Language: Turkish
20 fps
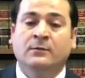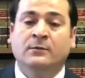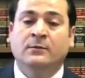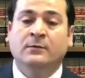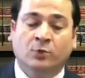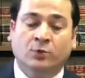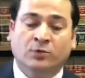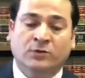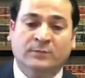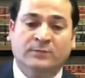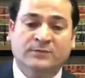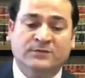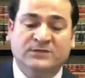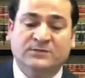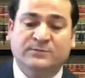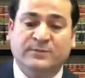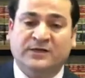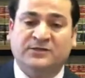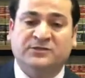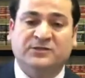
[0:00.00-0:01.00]

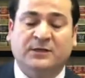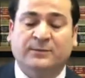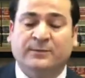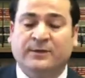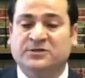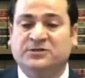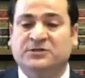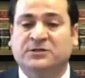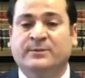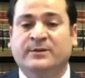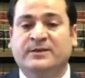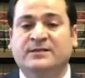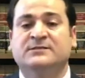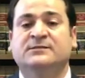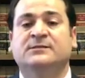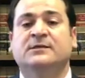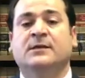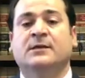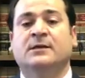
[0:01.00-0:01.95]
programınız başlar başlamaz